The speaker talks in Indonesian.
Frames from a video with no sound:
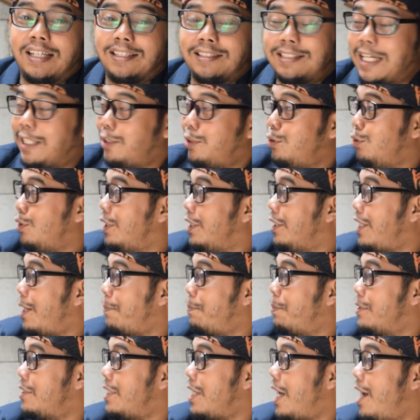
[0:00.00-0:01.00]
satu kita
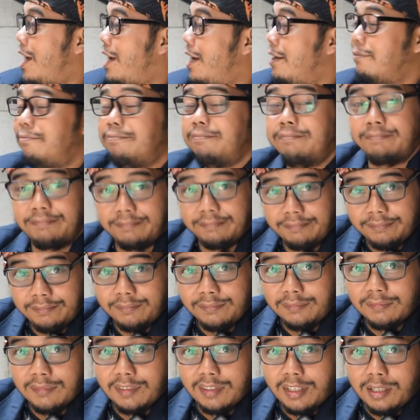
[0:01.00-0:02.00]
bisa
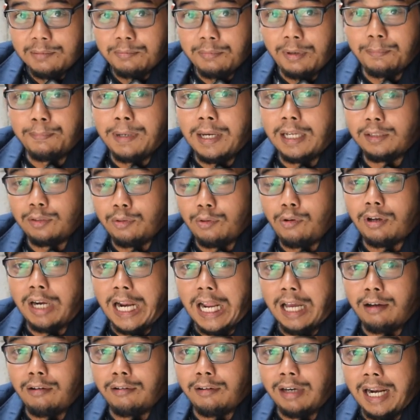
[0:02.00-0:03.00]
membantu
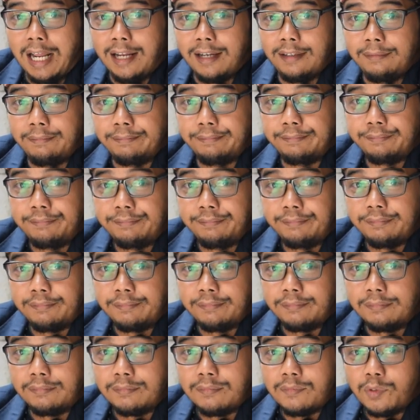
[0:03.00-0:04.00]
orang-orang
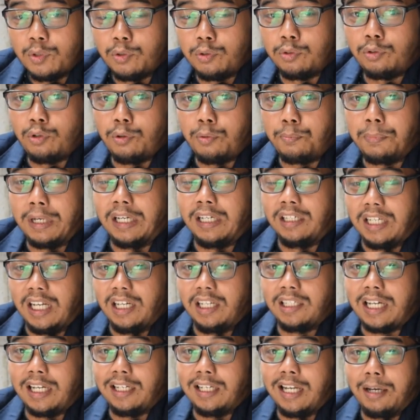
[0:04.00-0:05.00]
untuk
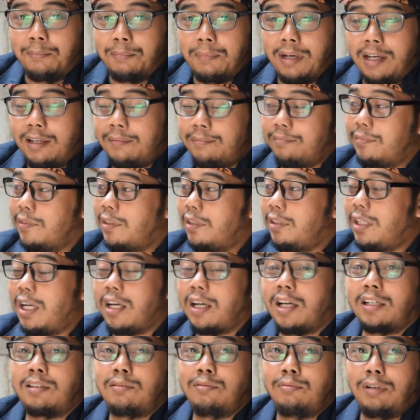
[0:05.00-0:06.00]
mengendalikan hama
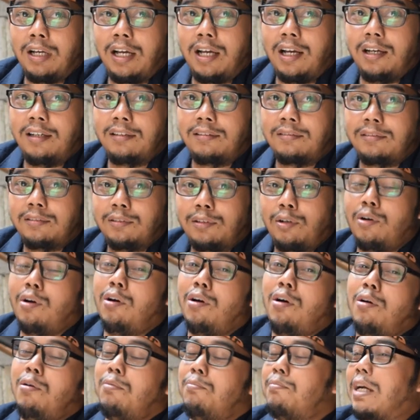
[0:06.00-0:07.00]
yang kedua
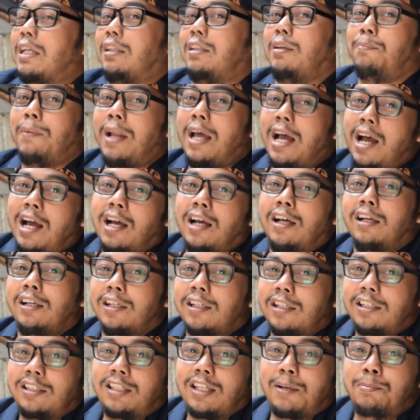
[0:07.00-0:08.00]
oh mantap lah
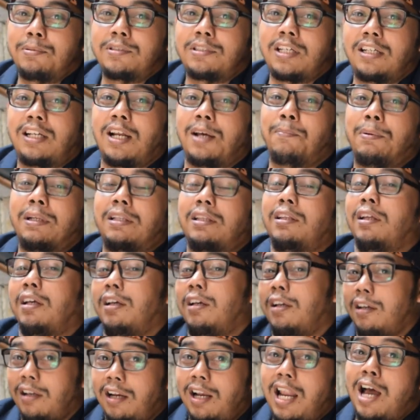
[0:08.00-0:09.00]
kita bisa dapat
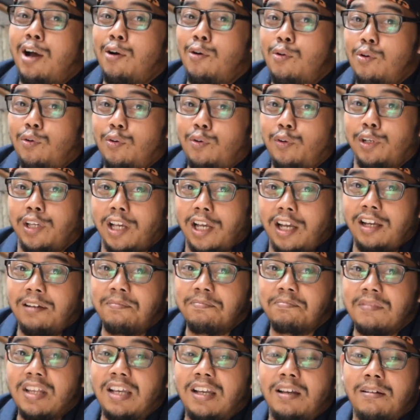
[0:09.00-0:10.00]
lauk ya